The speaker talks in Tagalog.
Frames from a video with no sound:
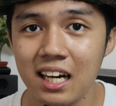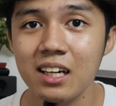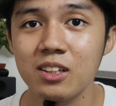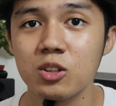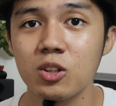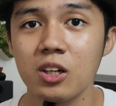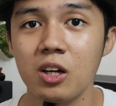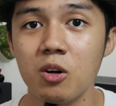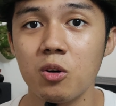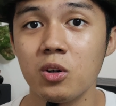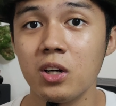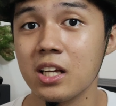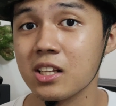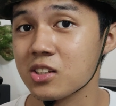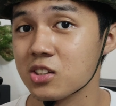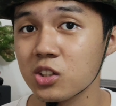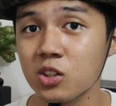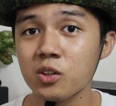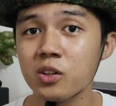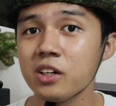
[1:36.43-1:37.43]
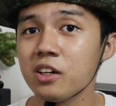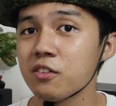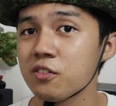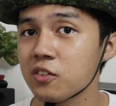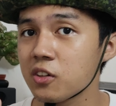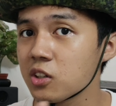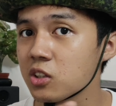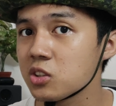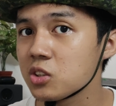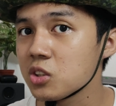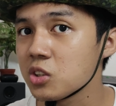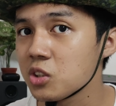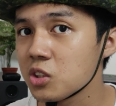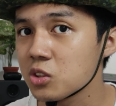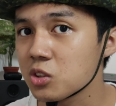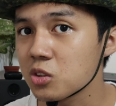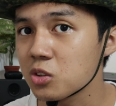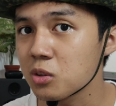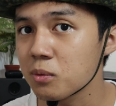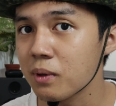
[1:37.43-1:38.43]
nga ito ng ulan. So, if gusto nyo
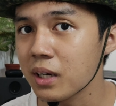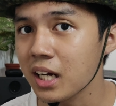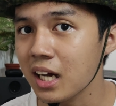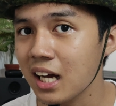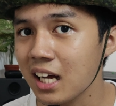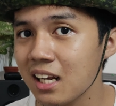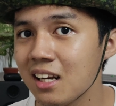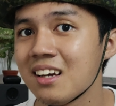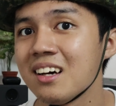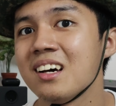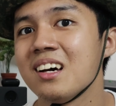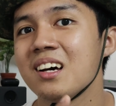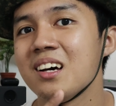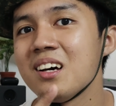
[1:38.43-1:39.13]
itong tumagal,